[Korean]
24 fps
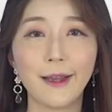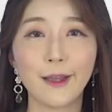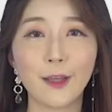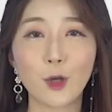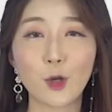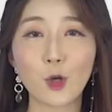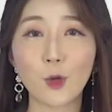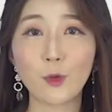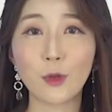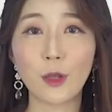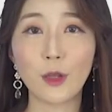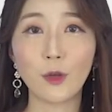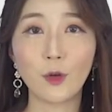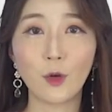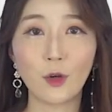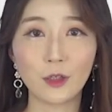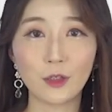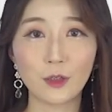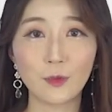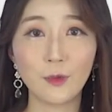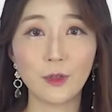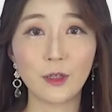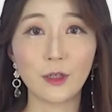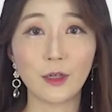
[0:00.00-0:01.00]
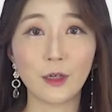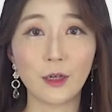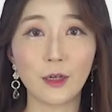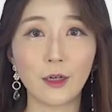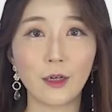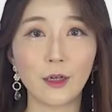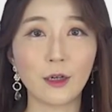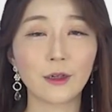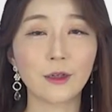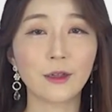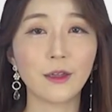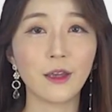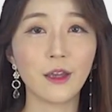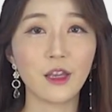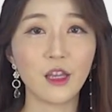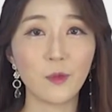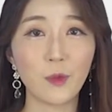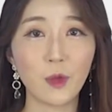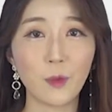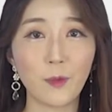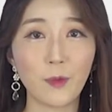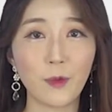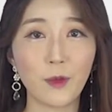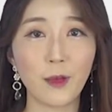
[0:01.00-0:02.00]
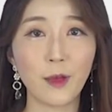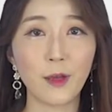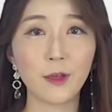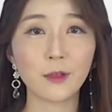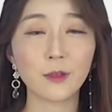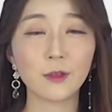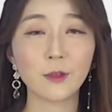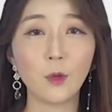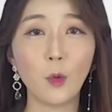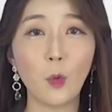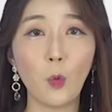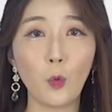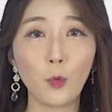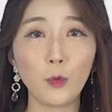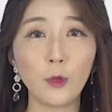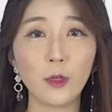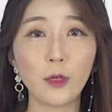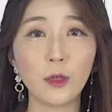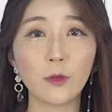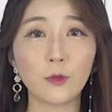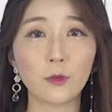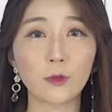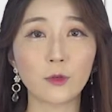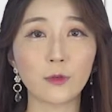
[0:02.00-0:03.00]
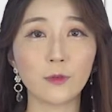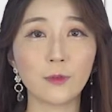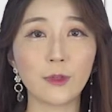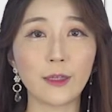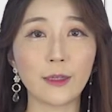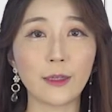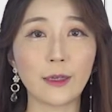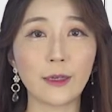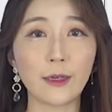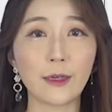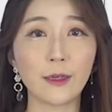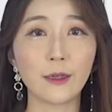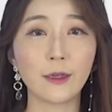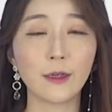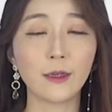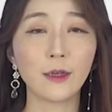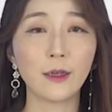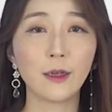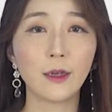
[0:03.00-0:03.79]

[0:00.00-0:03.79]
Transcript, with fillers: 여러분 안녕하십니까? KBPS 오늘의 뉴스입니다.